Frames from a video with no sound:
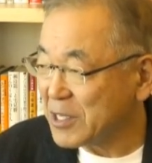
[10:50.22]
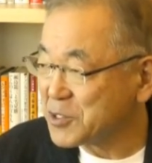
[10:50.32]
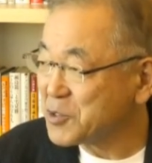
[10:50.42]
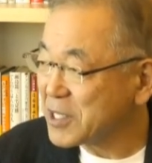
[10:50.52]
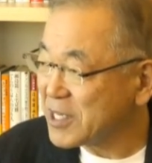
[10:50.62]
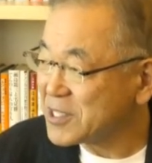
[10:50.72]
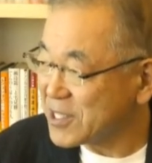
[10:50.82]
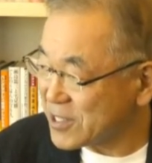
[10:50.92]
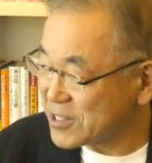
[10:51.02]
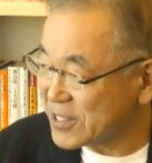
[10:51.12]
渋滞し
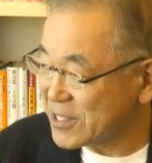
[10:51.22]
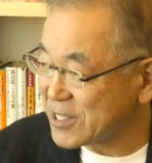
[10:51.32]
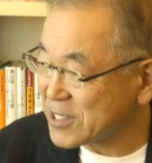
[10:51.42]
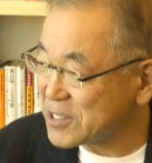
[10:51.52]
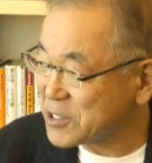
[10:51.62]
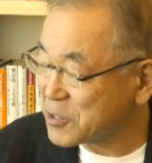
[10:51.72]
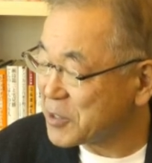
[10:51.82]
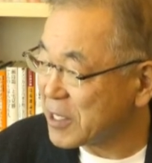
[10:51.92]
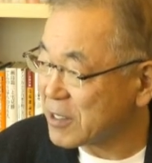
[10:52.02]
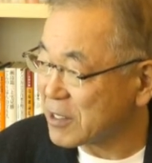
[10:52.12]
てですね先に進
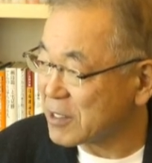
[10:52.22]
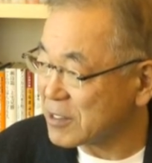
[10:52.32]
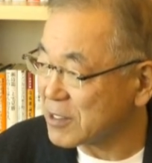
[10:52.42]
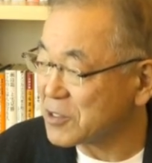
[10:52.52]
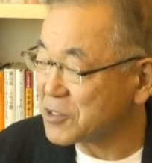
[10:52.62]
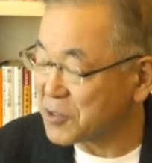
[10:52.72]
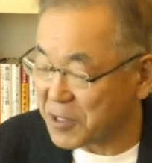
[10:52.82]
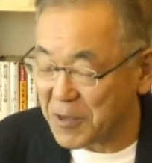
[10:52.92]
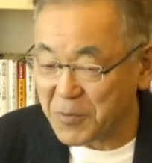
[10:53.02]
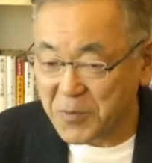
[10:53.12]
めないからなんですよ
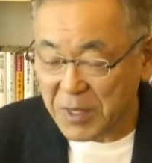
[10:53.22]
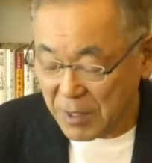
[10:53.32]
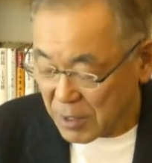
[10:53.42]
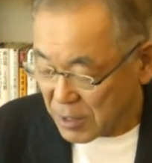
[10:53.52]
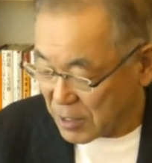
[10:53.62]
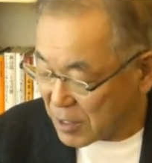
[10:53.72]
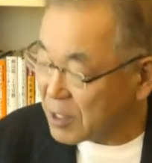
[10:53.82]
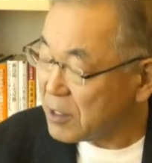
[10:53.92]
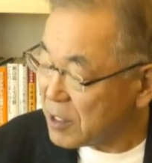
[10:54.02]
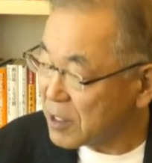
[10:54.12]
ね。で
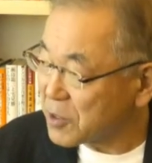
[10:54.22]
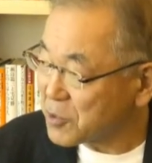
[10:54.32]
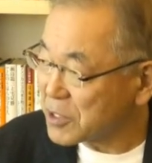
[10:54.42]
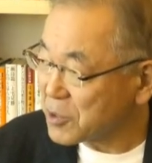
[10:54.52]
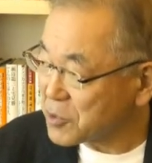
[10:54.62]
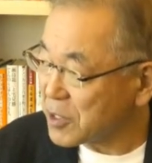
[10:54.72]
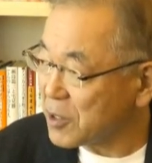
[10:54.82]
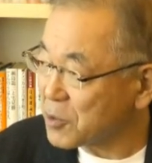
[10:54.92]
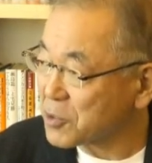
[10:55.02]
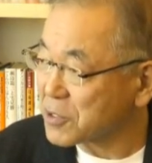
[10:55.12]
なんでこんなことが
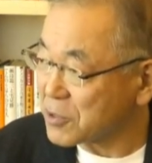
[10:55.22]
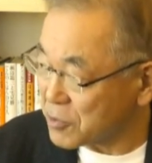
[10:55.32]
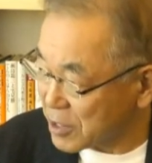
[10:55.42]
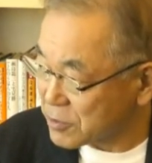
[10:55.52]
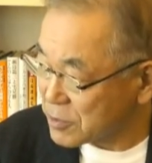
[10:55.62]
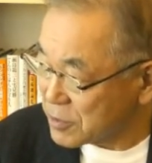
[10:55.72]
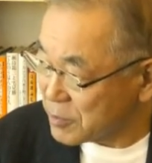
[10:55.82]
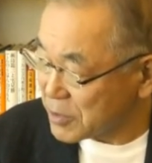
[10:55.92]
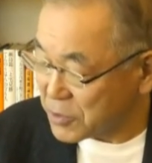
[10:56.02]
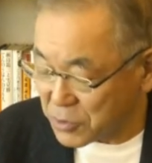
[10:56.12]
起こっているのか
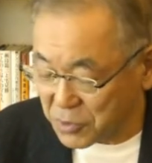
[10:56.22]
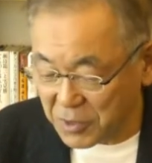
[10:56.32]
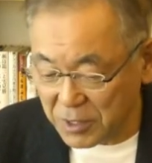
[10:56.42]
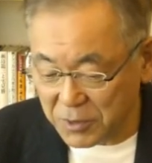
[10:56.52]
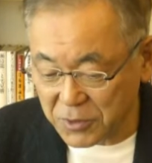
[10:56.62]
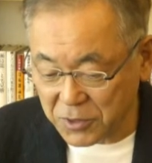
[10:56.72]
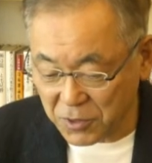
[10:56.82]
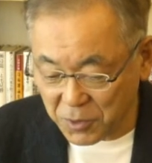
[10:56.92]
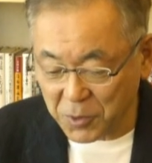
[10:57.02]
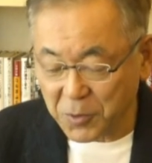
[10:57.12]
ということなんですけ
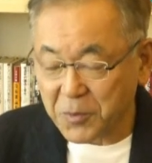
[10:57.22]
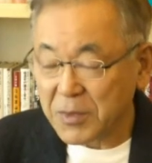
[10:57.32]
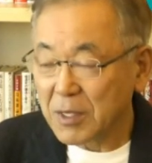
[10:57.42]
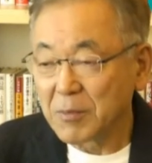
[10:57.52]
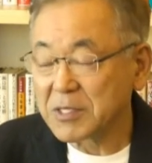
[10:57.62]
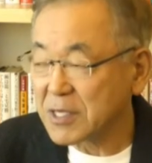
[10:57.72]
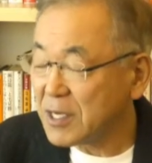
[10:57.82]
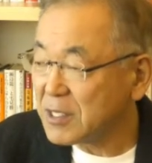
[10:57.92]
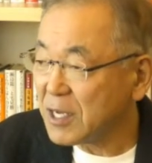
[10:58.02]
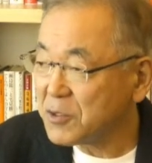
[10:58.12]
れども、
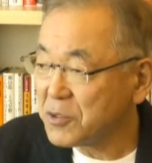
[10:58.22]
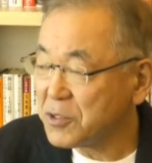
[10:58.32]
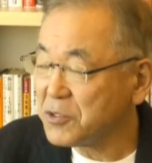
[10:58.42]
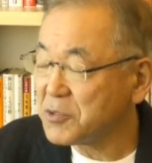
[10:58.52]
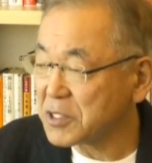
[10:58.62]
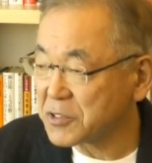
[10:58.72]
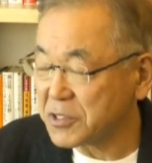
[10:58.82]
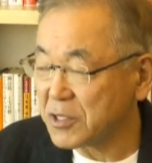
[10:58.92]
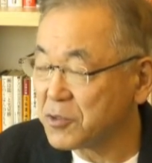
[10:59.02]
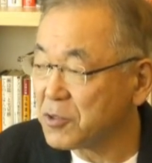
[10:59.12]
最大の理由はです
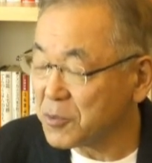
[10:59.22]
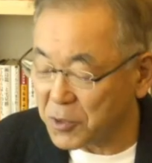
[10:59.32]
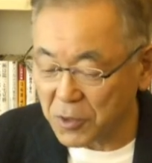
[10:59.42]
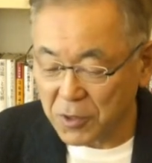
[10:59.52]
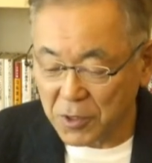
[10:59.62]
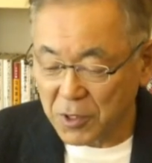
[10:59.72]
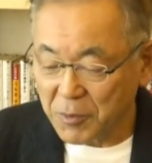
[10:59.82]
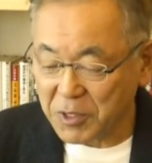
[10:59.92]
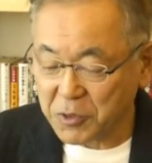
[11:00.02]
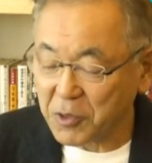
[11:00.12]
ねどうも
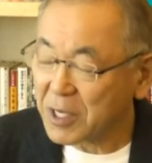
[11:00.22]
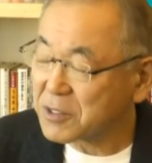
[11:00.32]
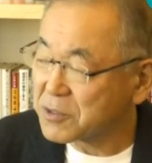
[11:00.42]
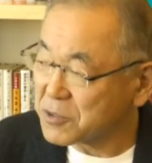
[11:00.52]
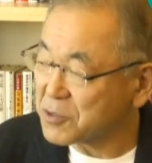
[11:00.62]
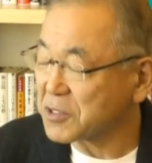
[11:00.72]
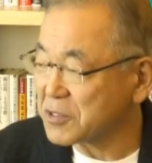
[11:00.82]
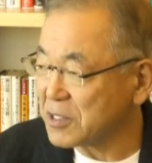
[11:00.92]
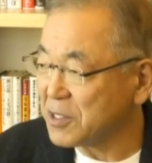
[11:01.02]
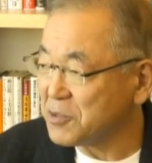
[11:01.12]
トラックので
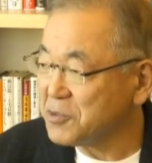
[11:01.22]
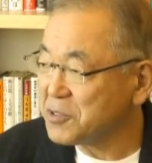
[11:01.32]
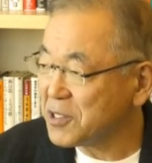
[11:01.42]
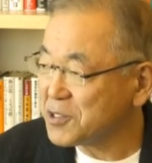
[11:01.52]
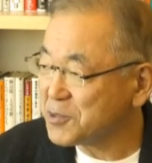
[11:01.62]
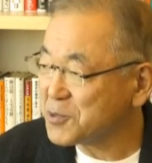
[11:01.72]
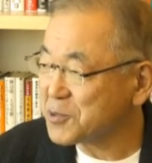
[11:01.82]
すね運転手不